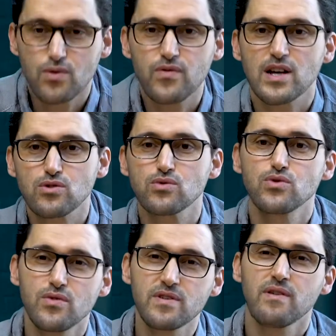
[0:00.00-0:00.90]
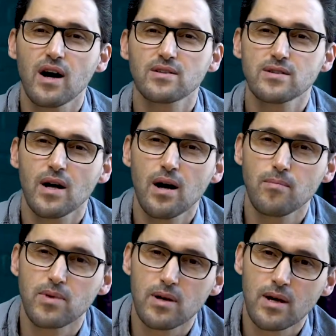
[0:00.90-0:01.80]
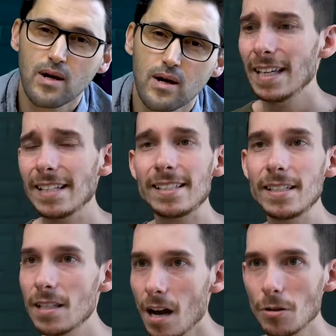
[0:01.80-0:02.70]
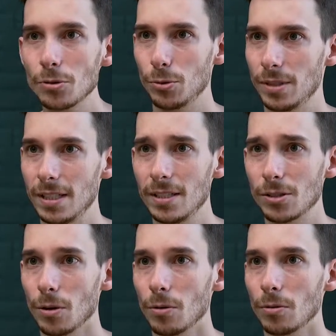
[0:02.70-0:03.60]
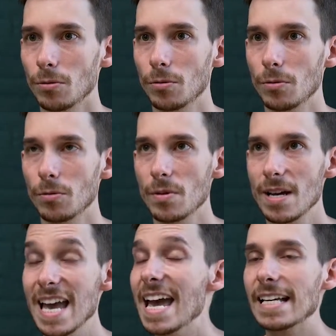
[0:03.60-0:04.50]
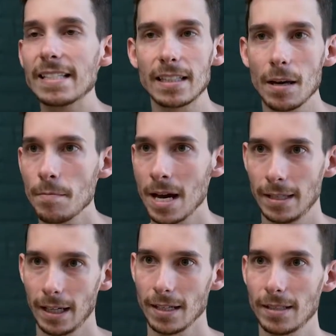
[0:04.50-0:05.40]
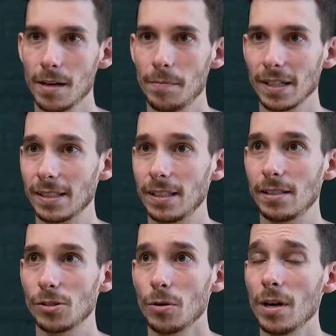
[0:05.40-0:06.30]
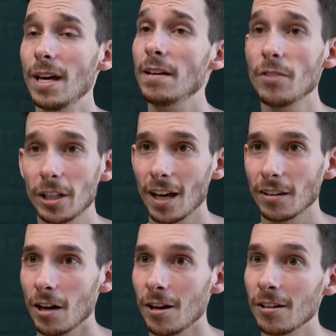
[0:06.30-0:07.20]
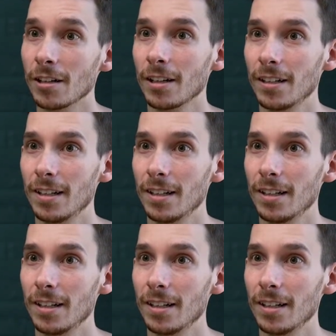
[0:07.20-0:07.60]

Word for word: une façon de vivre ensemble? Les silences aussi sont extrêmement intéressants parce qu'ils sont évocateurs.